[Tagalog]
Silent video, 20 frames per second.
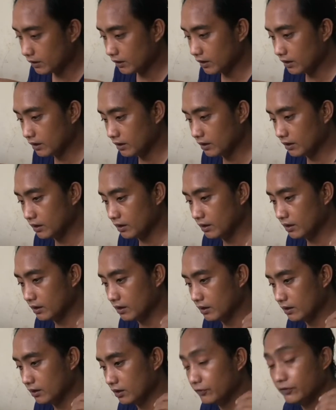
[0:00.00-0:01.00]

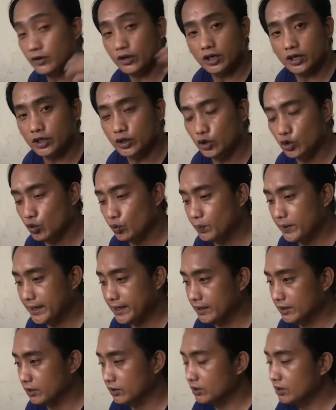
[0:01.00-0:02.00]
uh, if you're in UP,
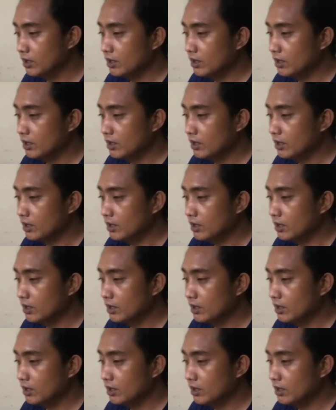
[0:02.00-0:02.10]
no,